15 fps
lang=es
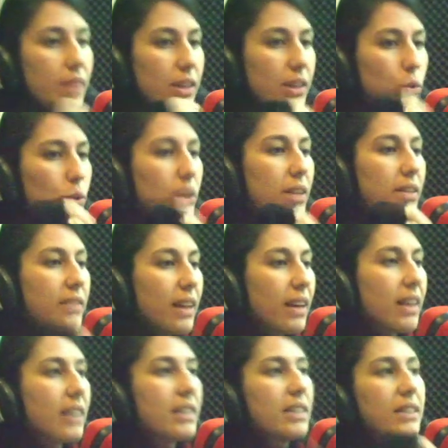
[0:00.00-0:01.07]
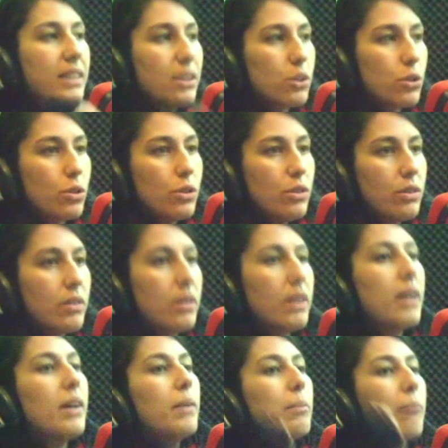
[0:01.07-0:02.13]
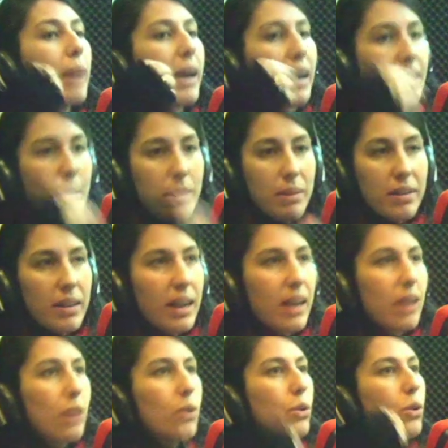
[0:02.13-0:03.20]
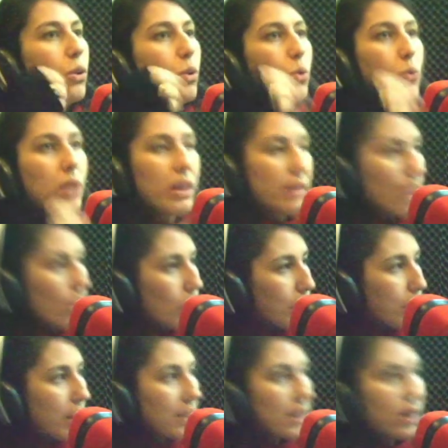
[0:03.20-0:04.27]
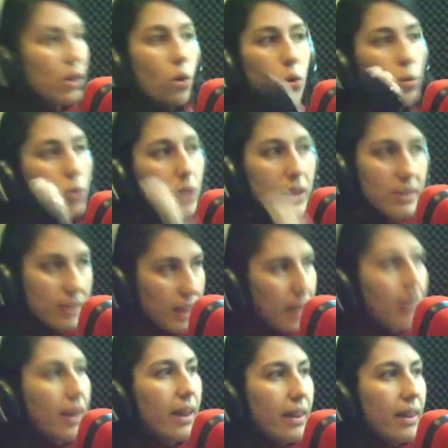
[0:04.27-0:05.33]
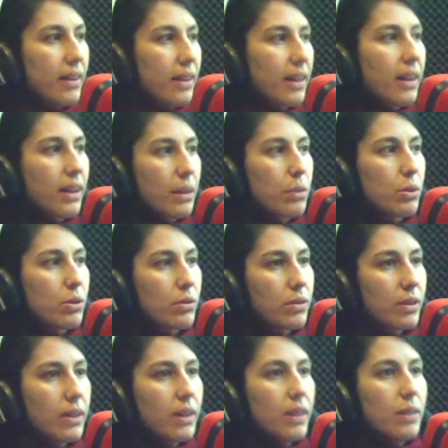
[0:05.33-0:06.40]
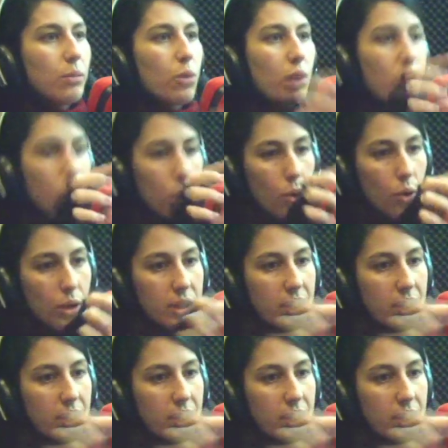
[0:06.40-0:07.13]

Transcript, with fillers: de utilizar ese texto para remezclarlo, utilizar una parte o no utilizar nada en el libro. Porque luego lo